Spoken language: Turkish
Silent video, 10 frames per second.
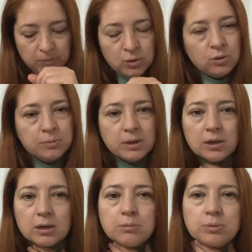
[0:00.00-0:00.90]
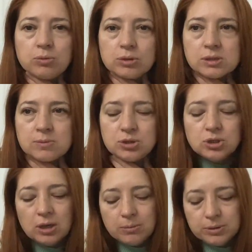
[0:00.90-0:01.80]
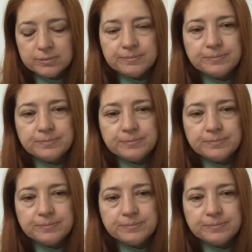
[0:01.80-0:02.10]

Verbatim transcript: Tövbe yarabbi boğazım gıcık yaptı.